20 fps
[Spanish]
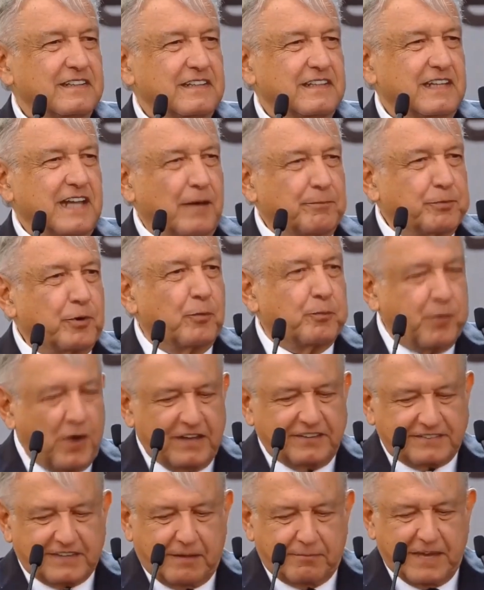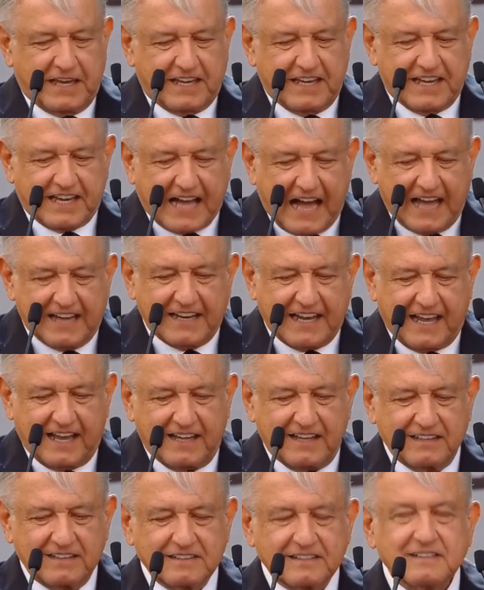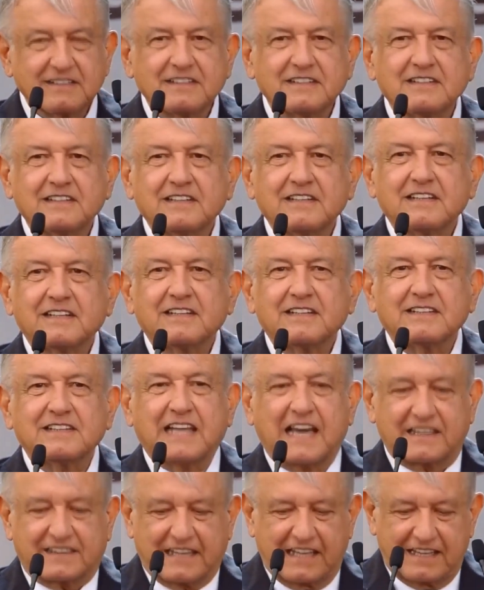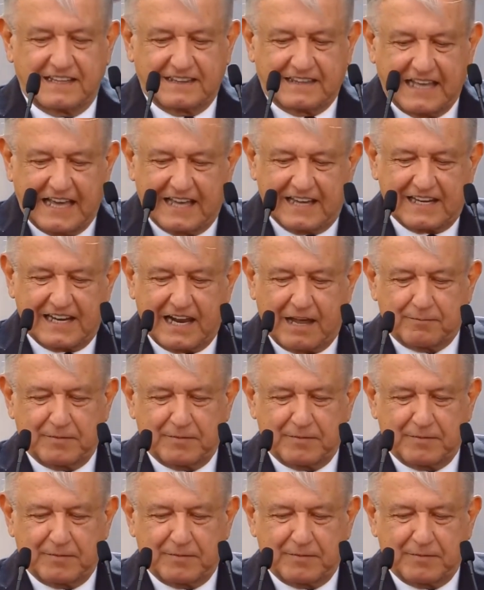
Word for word: la propuesta mexicana de atender la